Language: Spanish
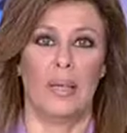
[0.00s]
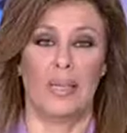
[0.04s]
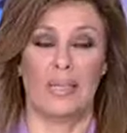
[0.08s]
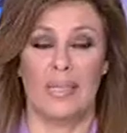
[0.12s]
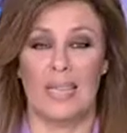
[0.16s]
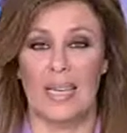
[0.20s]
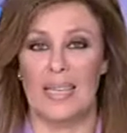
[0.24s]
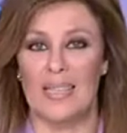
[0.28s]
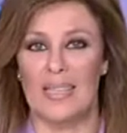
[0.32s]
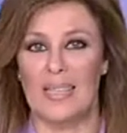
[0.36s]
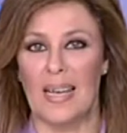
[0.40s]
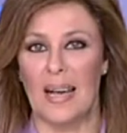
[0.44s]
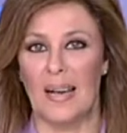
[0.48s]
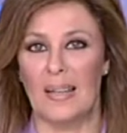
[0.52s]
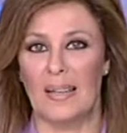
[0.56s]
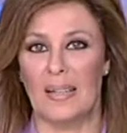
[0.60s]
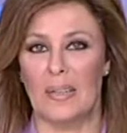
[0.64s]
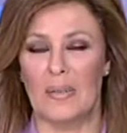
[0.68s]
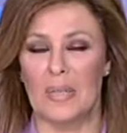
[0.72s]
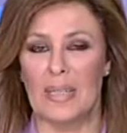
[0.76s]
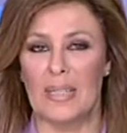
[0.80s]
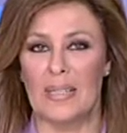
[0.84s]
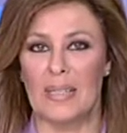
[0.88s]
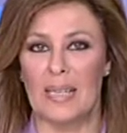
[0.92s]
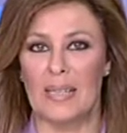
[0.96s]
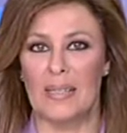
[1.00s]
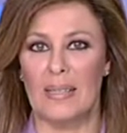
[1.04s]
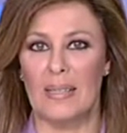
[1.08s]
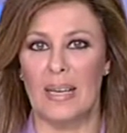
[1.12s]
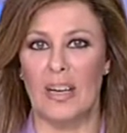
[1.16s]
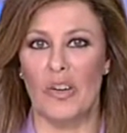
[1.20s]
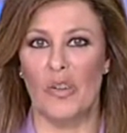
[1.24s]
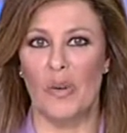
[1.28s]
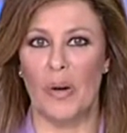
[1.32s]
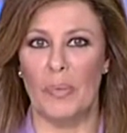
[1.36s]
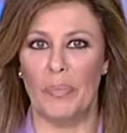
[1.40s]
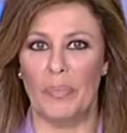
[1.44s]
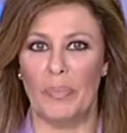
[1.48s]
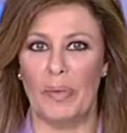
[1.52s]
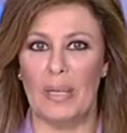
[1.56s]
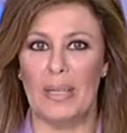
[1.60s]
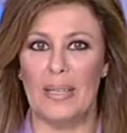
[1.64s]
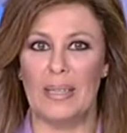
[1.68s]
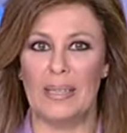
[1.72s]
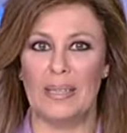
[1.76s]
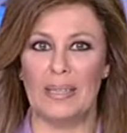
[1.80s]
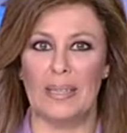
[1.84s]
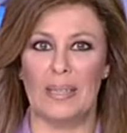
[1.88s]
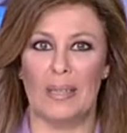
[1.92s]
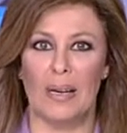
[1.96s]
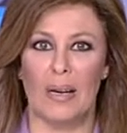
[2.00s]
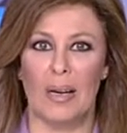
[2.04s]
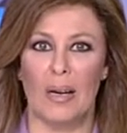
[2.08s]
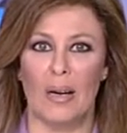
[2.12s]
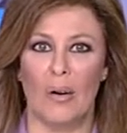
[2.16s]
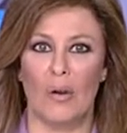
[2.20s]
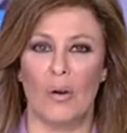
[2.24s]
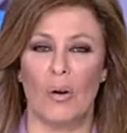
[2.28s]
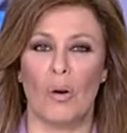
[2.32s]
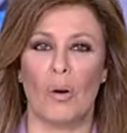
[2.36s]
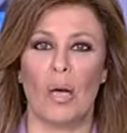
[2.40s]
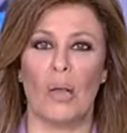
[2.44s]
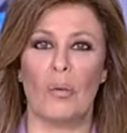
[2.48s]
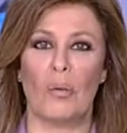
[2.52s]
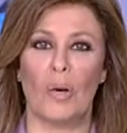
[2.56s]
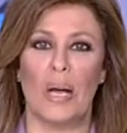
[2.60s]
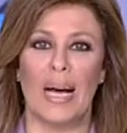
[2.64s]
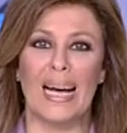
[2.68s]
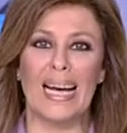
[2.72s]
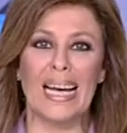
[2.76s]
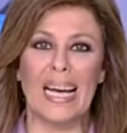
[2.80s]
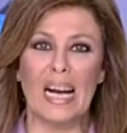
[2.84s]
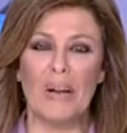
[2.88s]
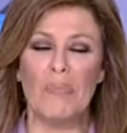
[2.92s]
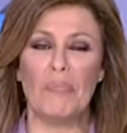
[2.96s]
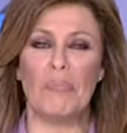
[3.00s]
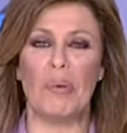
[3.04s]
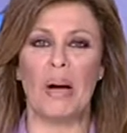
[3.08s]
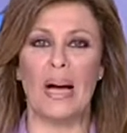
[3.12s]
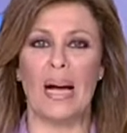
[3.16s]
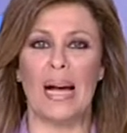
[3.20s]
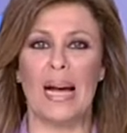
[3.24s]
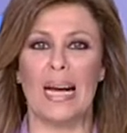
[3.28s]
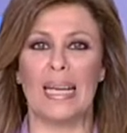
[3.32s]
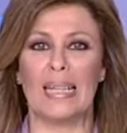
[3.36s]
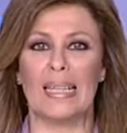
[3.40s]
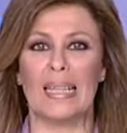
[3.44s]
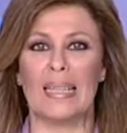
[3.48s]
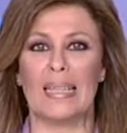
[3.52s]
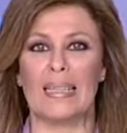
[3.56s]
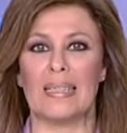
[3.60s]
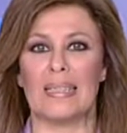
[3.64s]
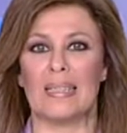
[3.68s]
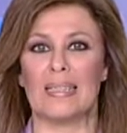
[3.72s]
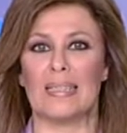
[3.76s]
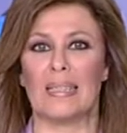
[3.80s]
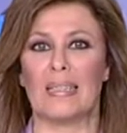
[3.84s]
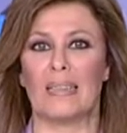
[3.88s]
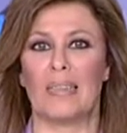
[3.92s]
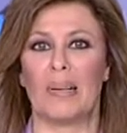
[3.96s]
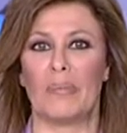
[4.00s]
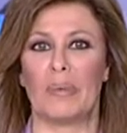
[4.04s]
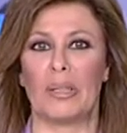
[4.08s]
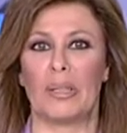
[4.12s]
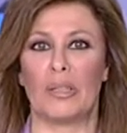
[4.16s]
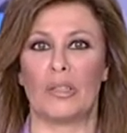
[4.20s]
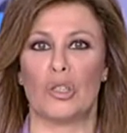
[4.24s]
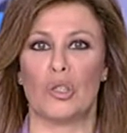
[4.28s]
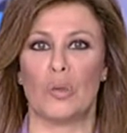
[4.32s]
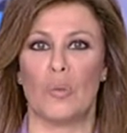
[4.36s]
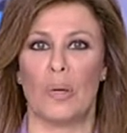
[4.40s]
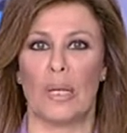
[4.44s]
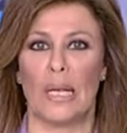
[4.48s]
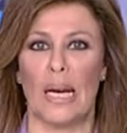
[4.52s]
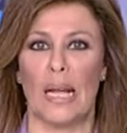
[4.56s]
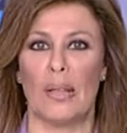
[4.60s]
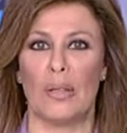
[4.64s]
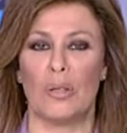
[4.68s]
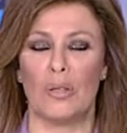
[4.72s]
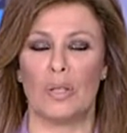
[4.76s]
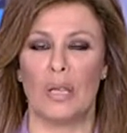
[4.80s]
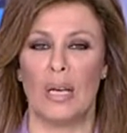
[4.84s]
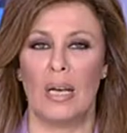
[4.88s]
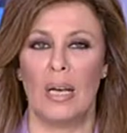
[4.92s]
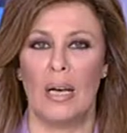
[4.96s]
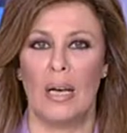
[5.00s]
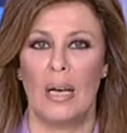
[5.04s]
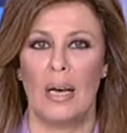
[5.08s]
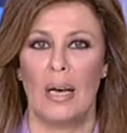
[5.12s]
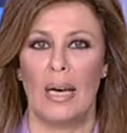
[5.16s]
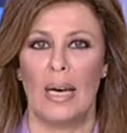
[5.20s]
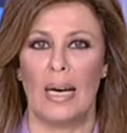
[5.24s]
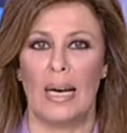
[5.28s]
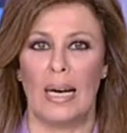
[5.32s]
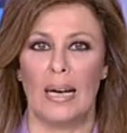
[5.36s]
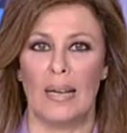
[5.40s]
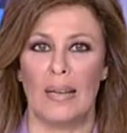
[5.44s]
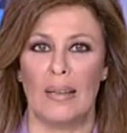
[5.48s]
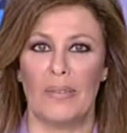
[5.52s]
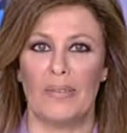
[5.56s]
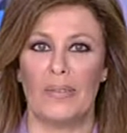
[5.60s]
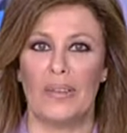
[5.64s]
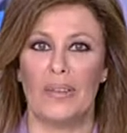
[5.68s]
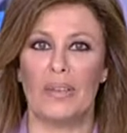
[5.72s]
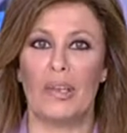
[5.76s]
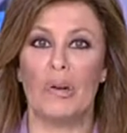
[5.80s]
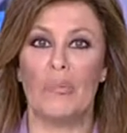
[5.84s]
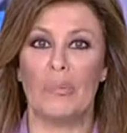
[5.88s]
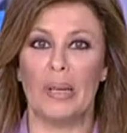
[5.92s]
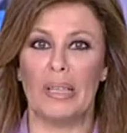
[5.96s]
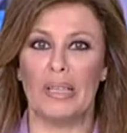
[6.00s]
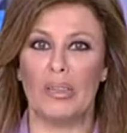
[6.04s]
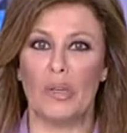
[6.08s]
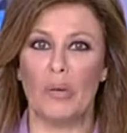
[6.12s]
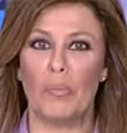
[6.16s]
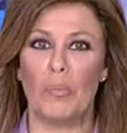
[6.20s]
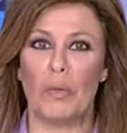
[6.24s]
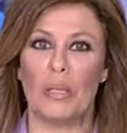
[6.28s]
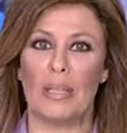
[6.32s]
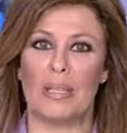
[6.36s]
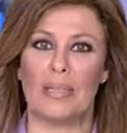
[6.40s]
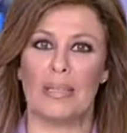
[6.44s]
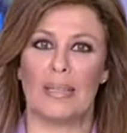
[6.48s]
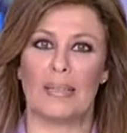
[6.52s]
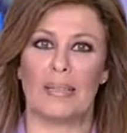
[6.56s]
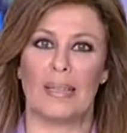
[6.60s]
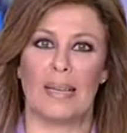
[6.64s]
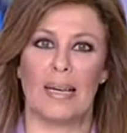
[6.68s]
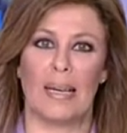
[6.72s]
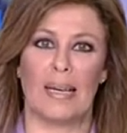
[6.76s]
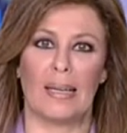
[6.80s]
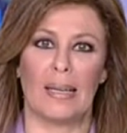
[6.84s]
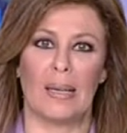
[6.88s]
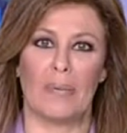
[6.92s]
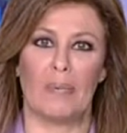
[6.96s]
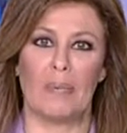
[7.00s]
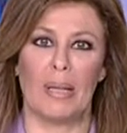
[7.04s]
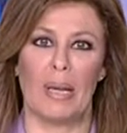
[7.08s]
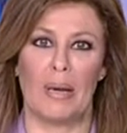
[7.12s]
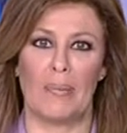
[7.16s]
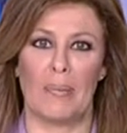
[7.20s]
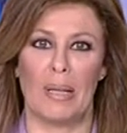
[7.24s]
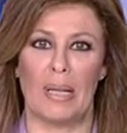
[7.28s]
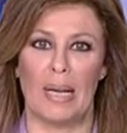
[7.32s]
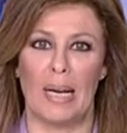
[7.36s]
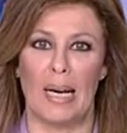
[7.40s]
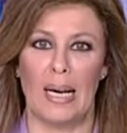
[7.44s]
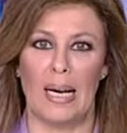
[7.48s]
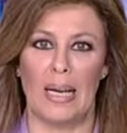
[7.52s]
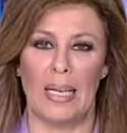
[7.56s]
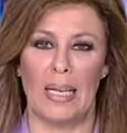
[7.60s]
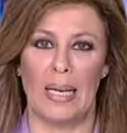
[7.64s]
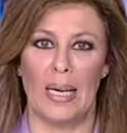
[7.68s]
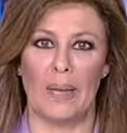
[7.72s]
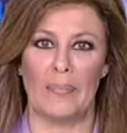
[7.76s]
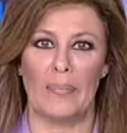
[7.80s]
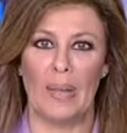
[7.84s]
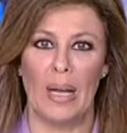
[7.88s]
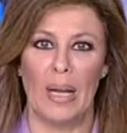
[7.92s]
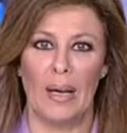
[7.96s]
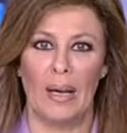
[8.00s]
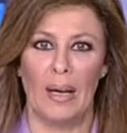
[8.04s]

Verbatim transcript: Seis activistas de Greenpeace han colocado una gran pancarta de 60 metros cuadrados en el edificio Metrópolis de la Gran Vía madrileña.